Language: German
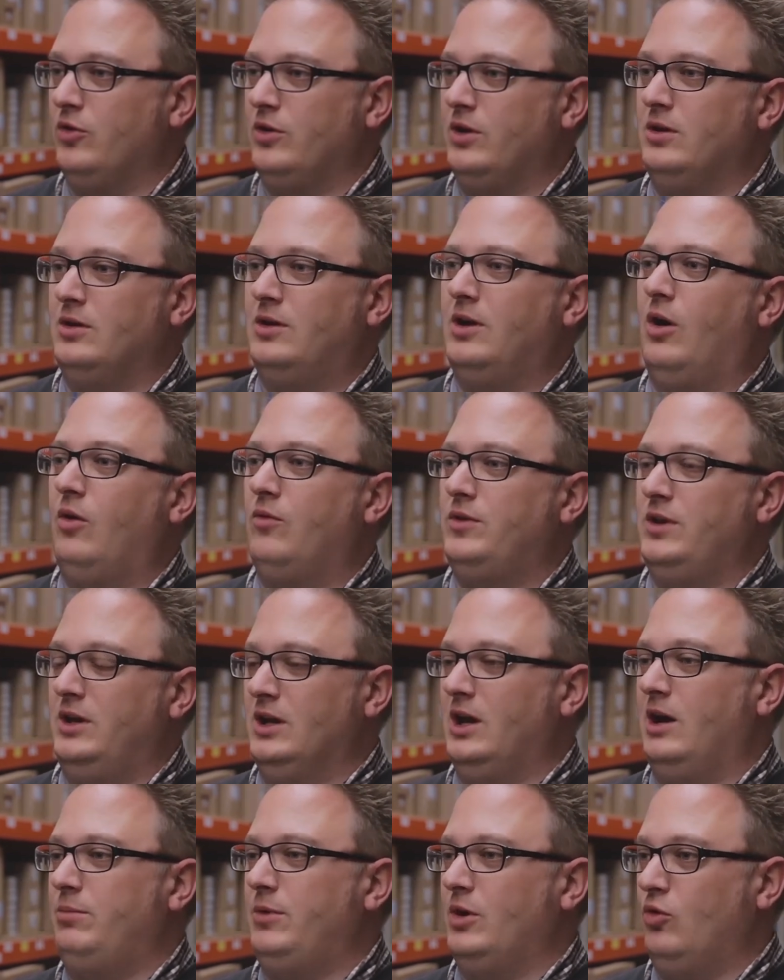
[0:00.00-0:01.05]
sondern kauft
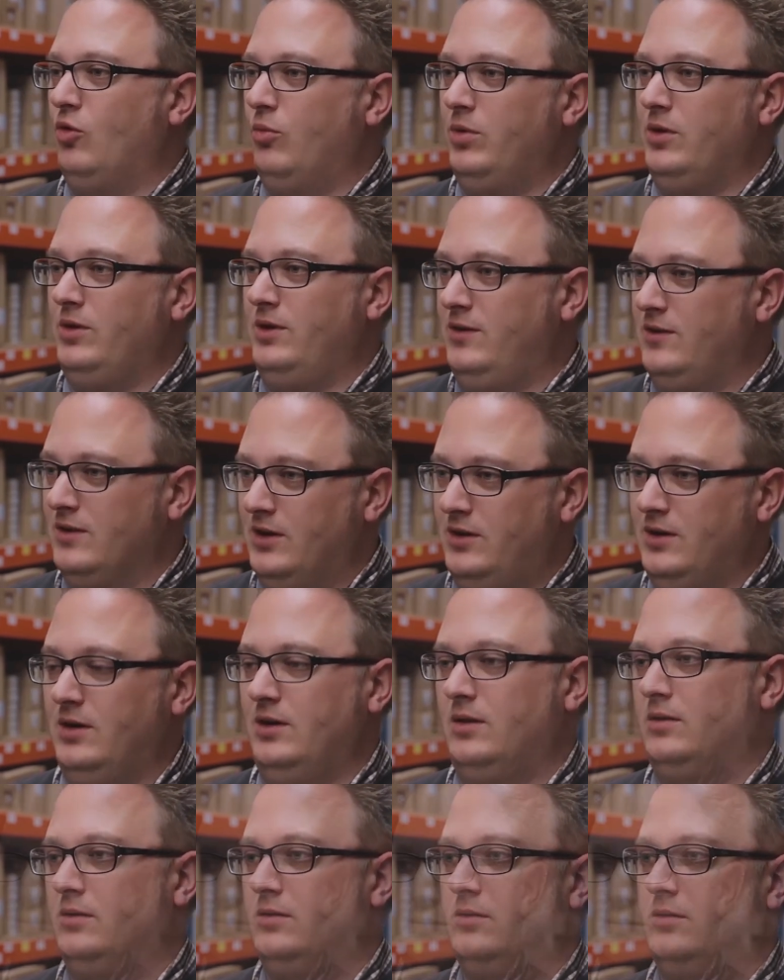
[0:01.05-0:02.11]
innerhalb der Gruppe diesen
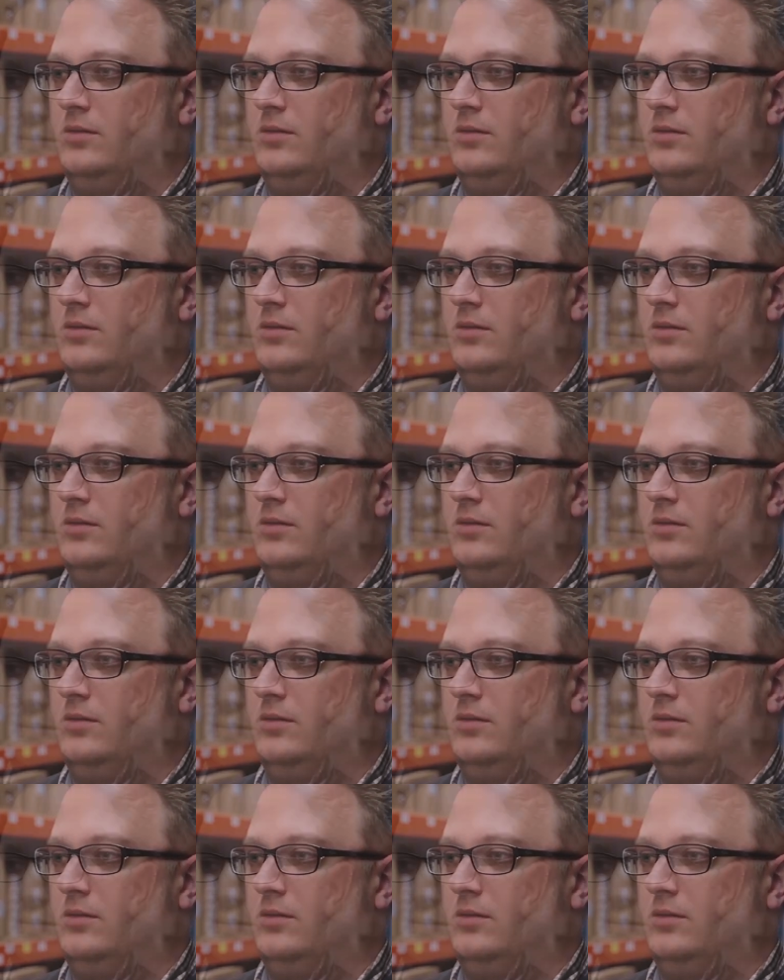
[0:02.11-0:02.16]
Artikel.